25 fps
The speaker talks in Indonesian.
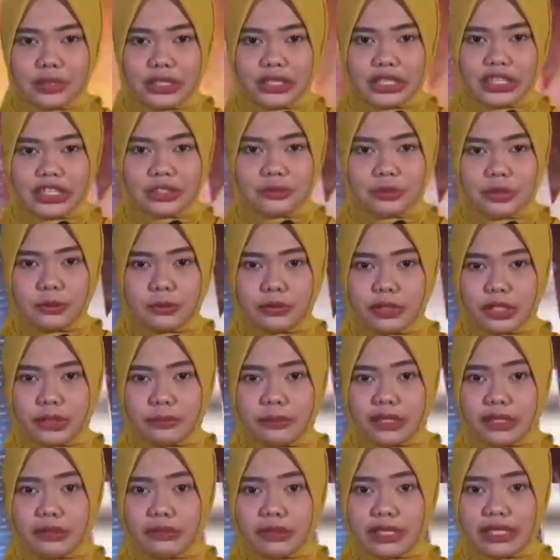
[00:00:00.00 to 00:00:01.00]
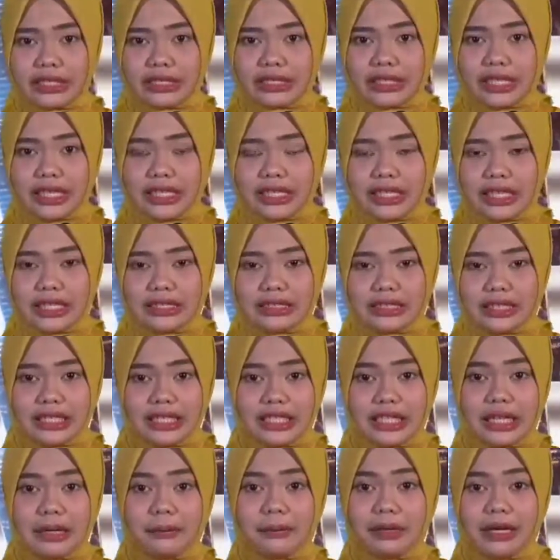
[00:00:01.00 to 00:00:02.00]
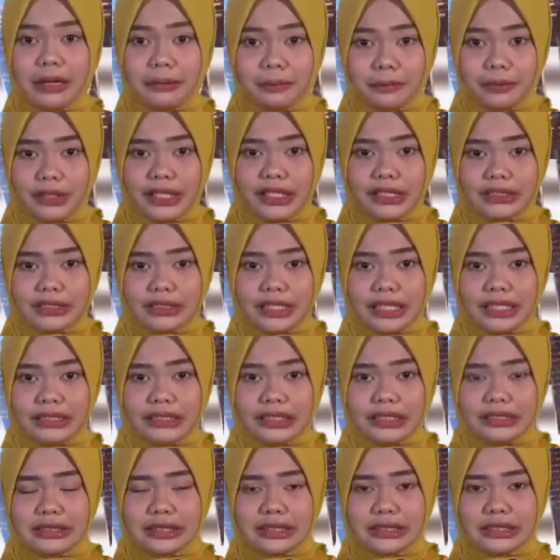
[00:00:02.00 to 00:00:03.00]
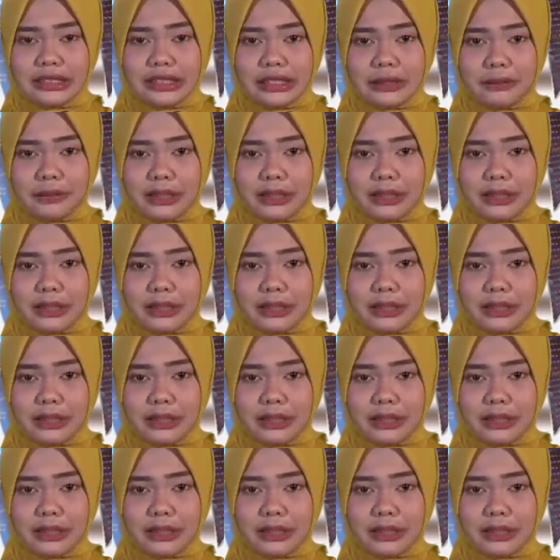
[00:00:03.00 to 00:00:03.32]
bekas pemukiman warga yang dilalap api saat terjadi